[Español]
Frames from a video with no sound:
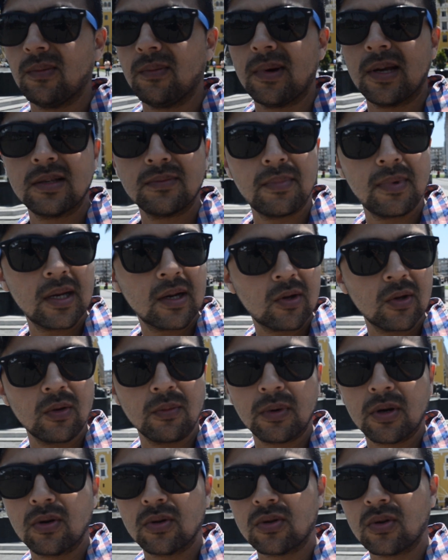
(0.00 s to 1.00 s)
más
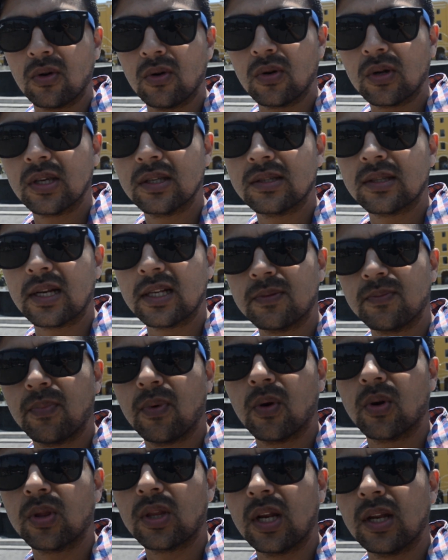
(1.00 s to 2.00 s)
económico todo lo que es
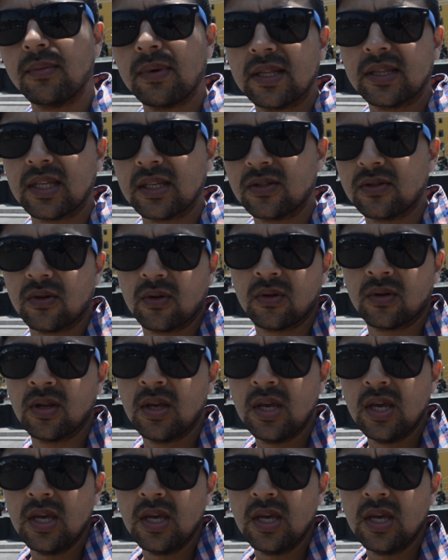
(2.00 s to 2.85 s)
transporte, alimentación,